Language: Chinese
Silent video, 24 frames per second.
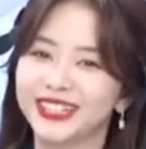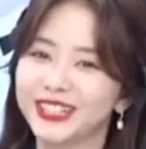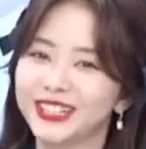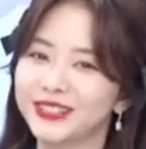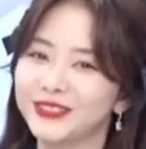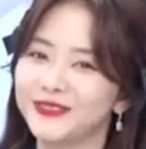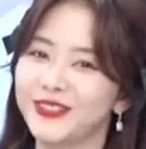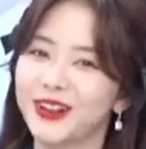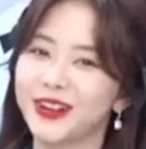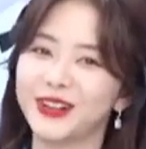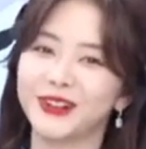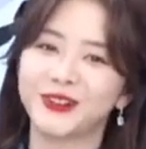
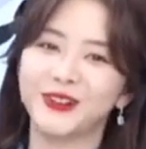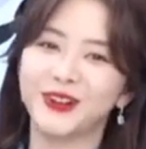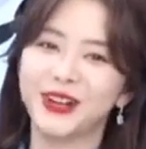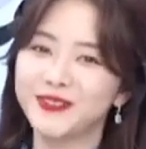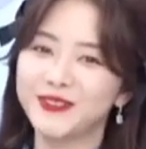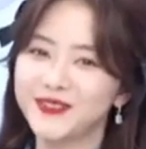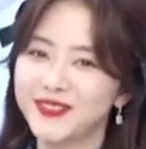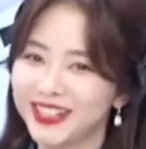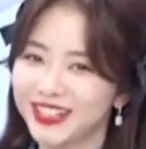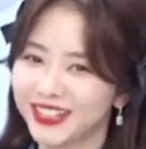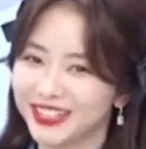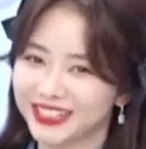反光吗？
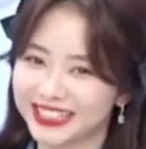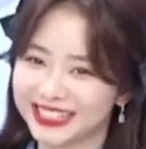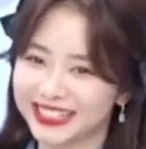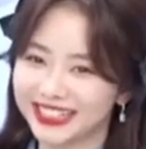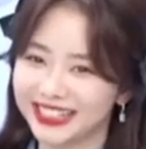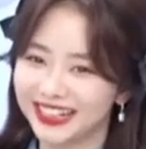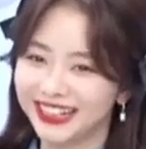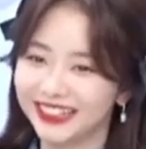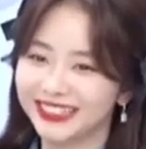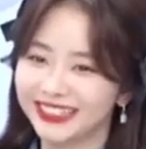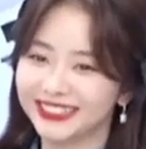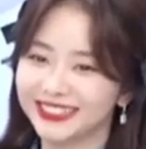老师
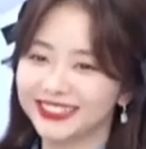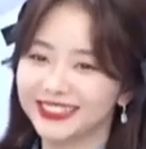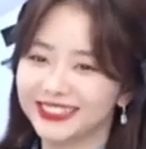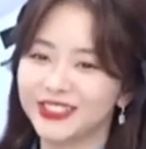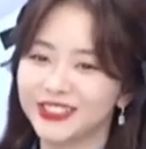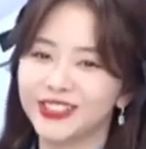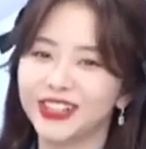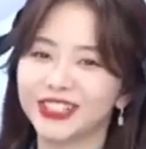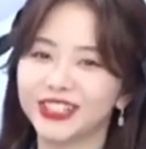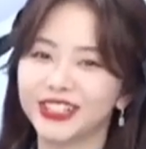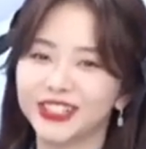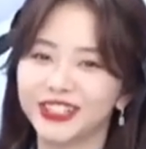是
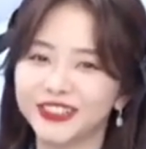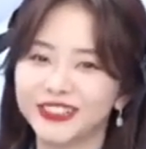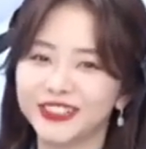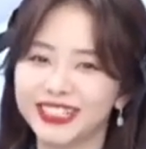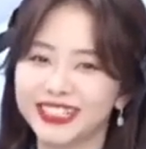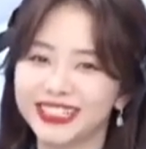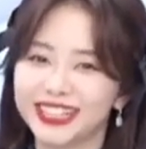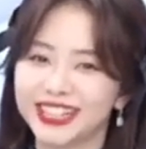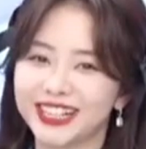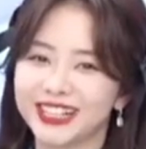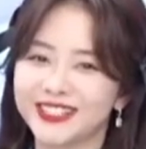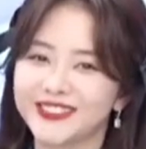要扣一点
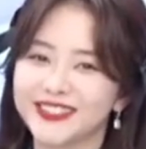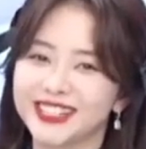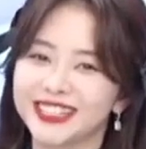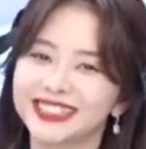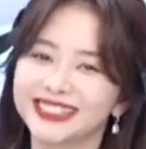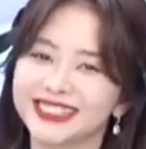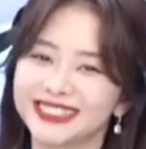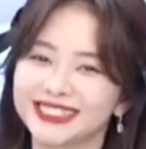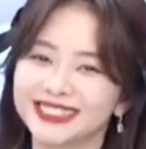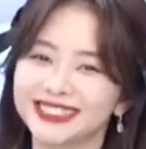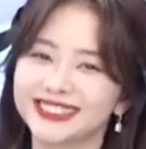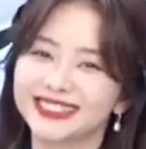吗？还是
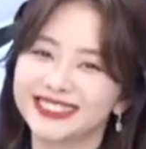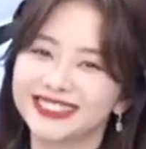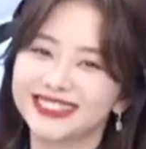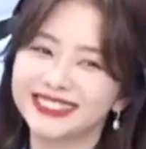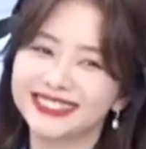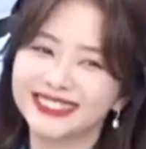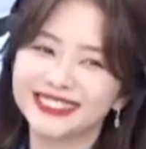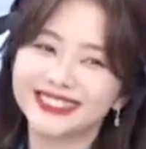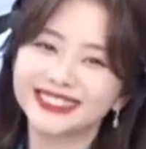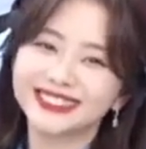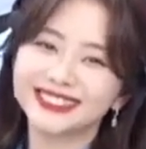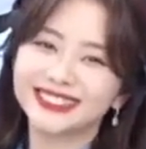很专
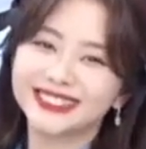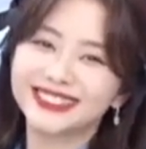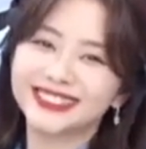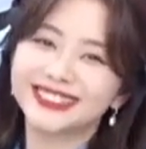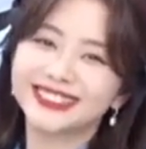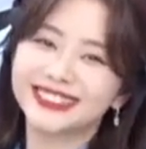业啊。